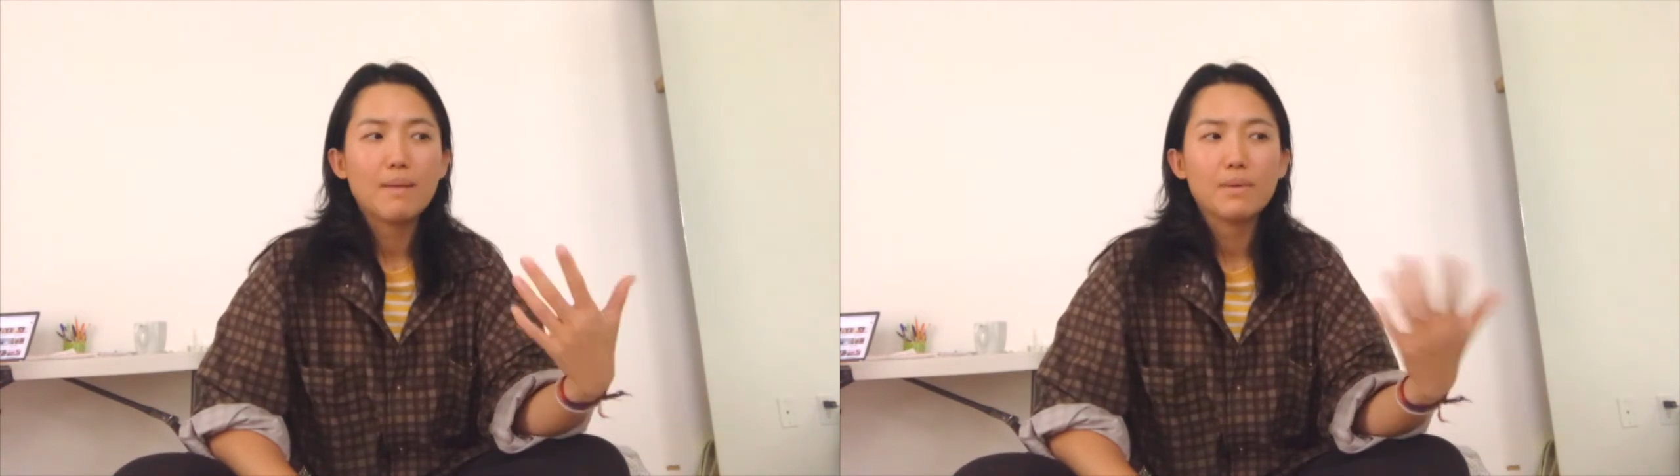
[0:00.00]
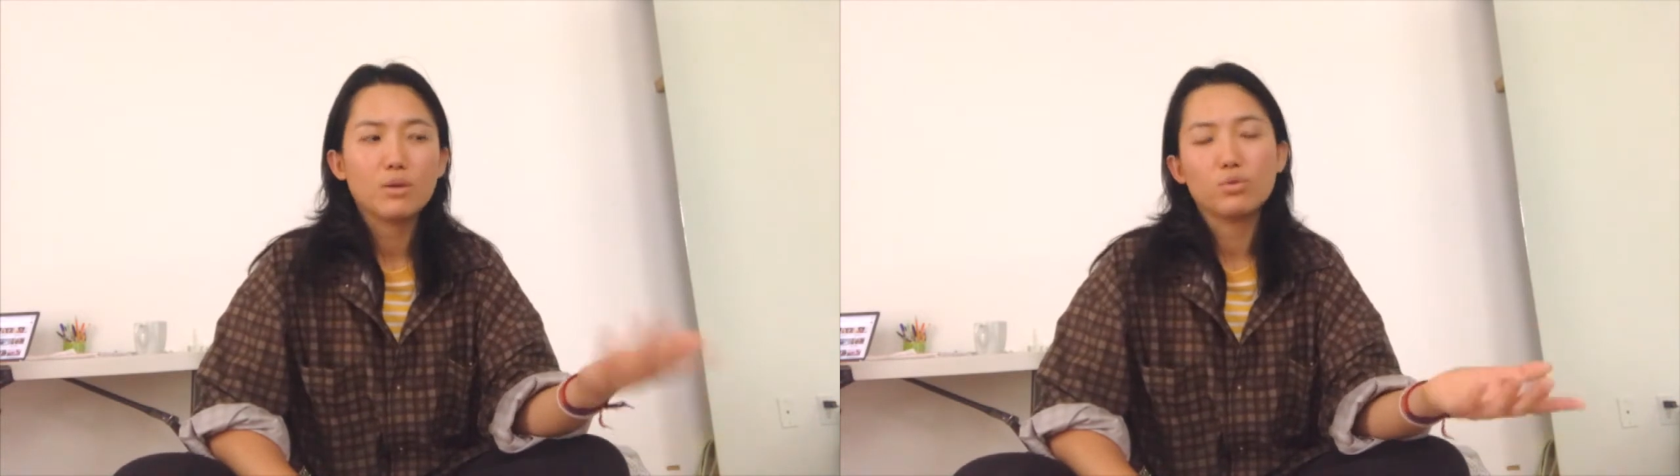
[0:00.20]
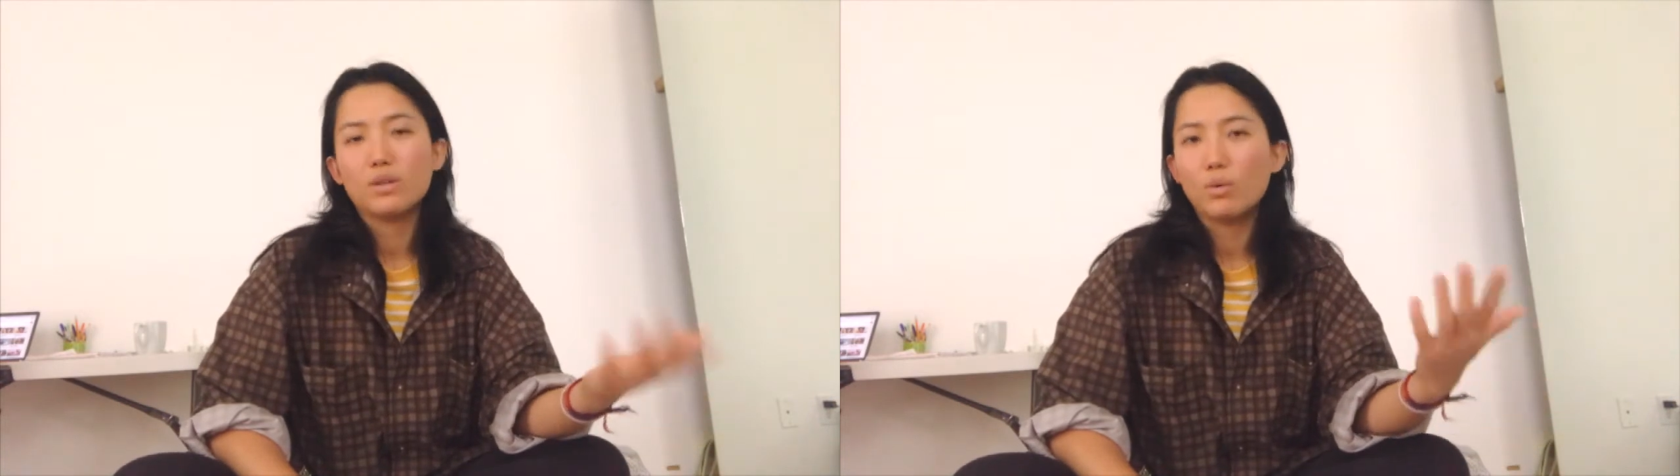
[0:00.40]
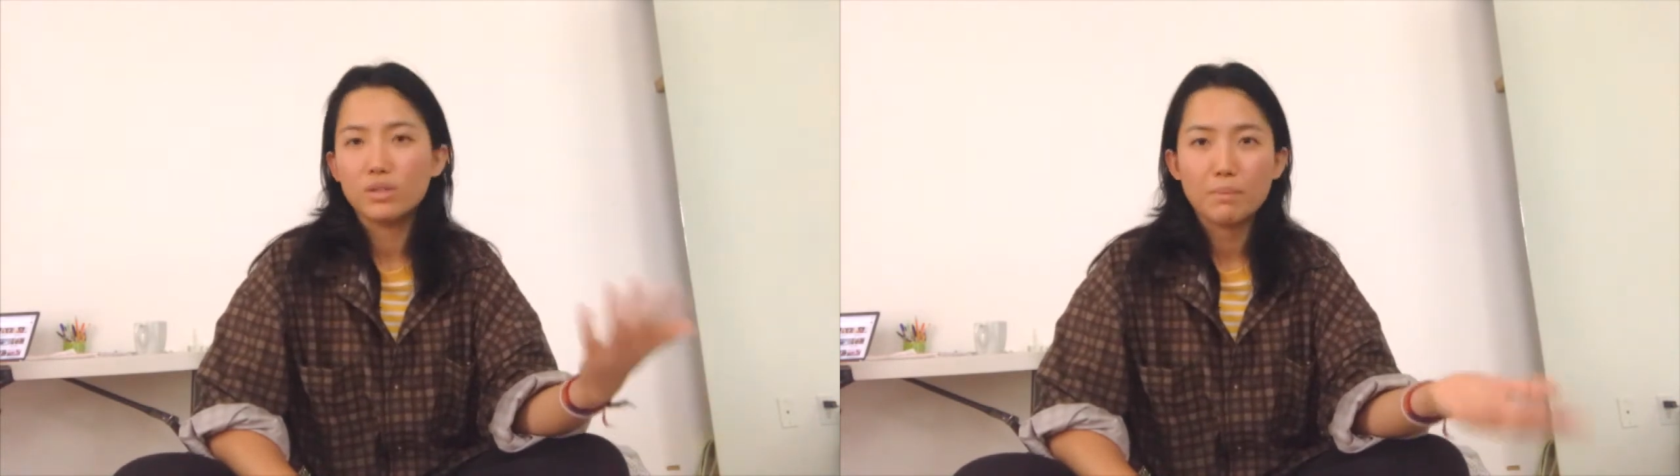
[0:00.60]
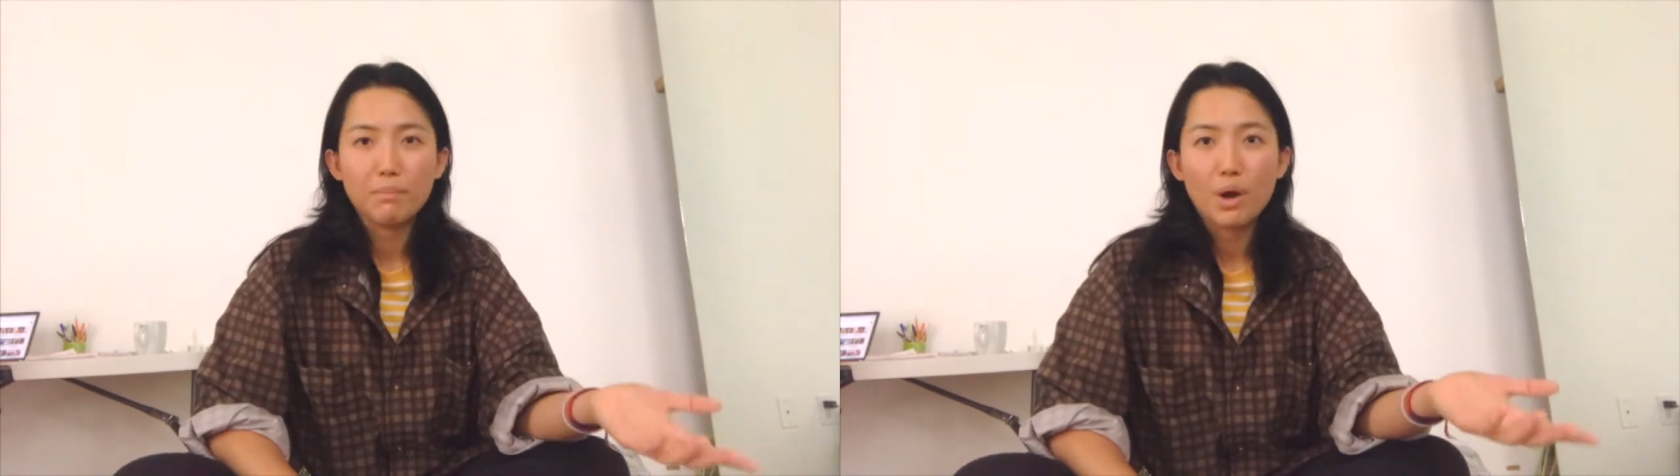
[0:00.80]
他们也说让我
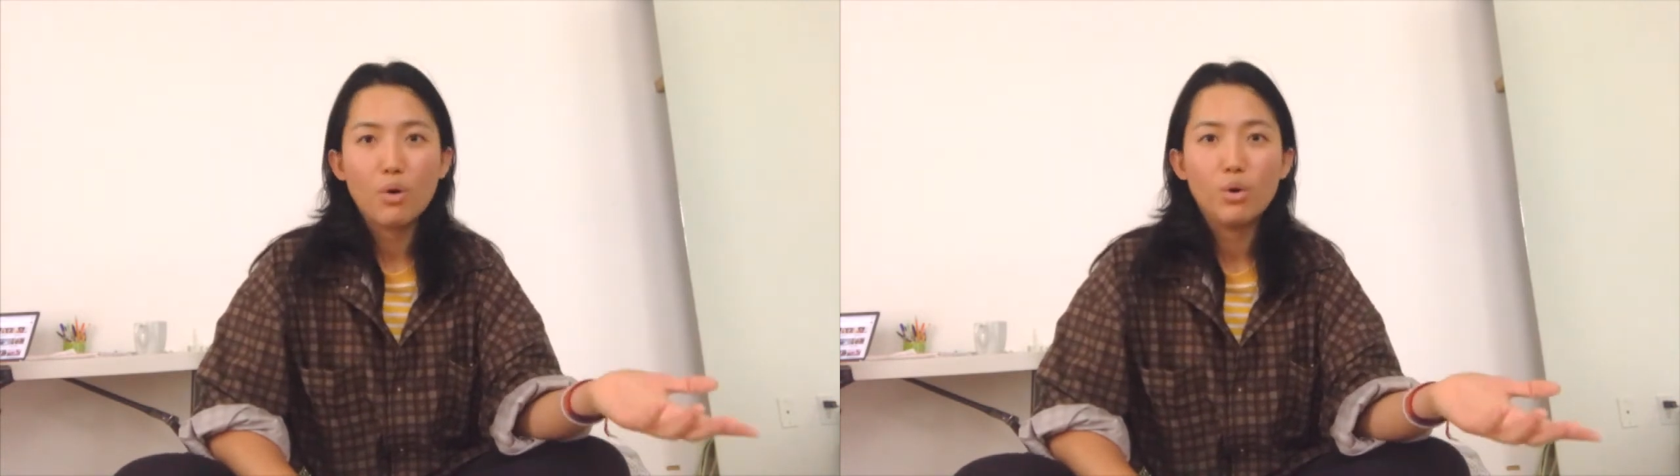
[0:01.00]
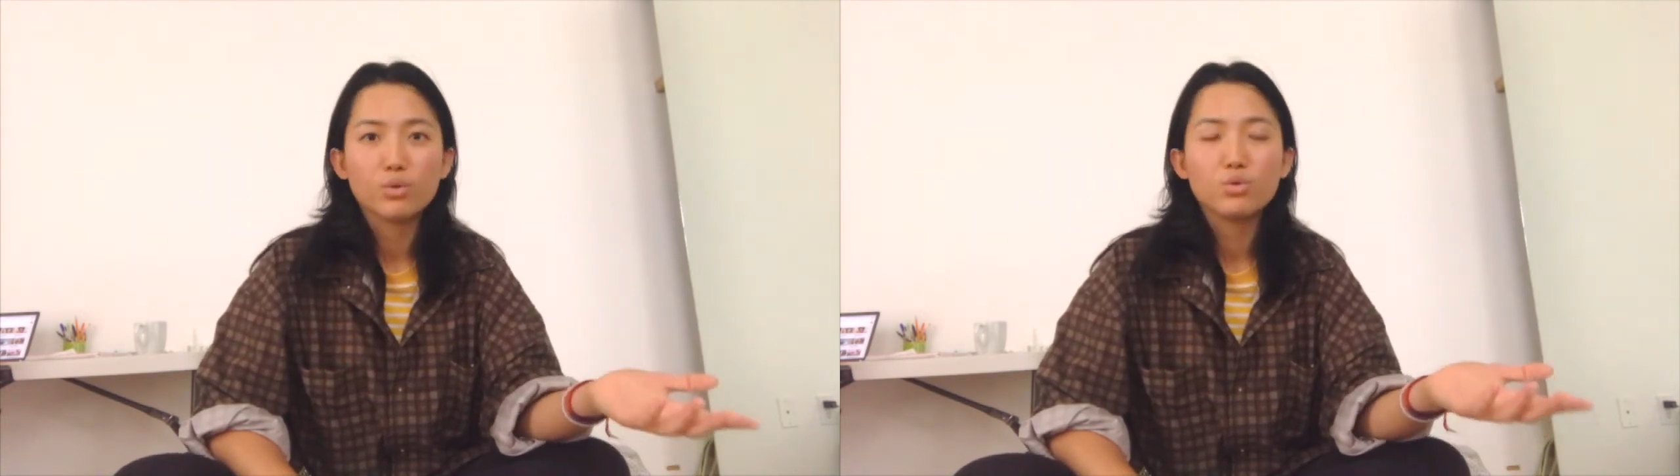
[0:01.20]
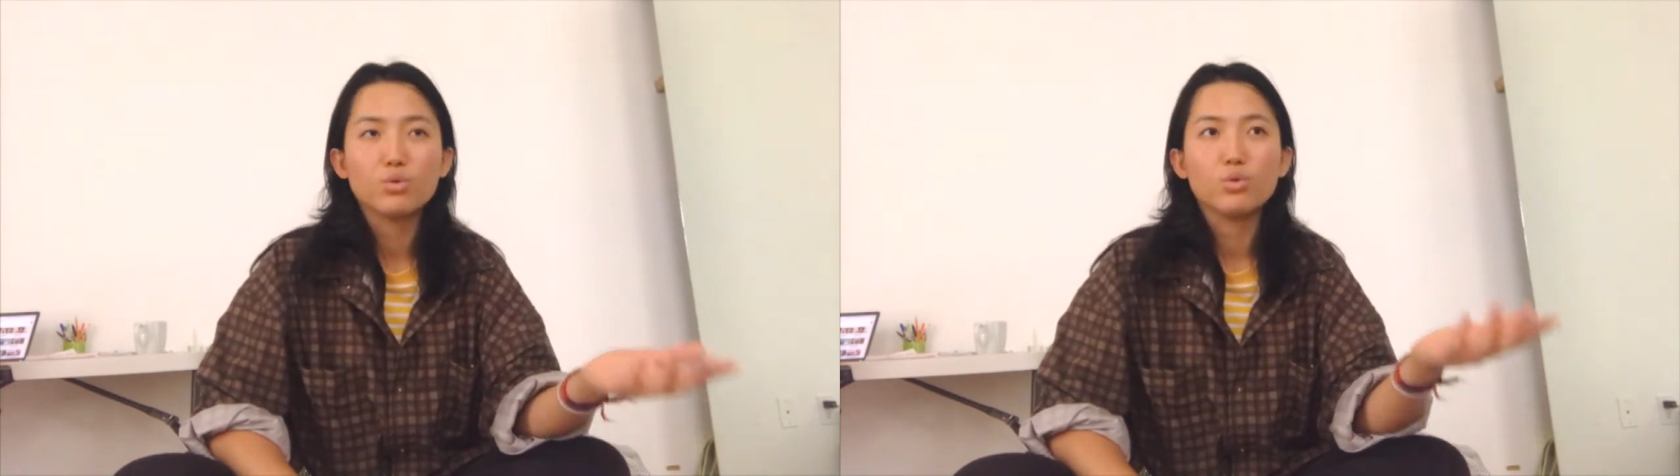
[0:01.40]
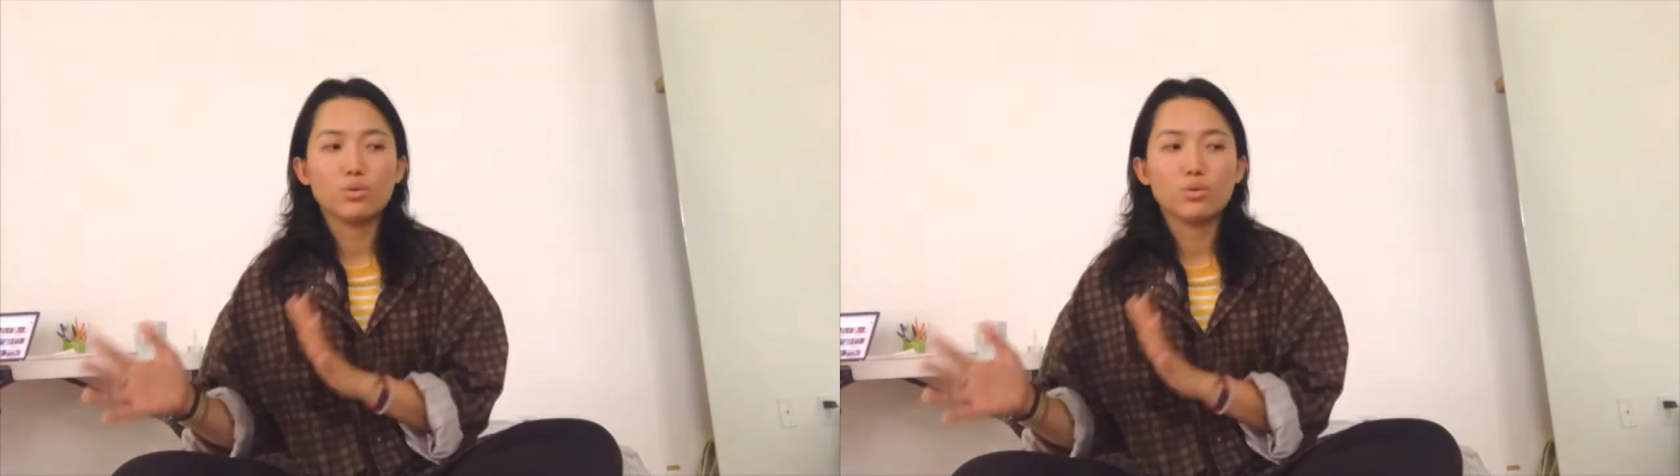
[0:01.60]
先不要回去，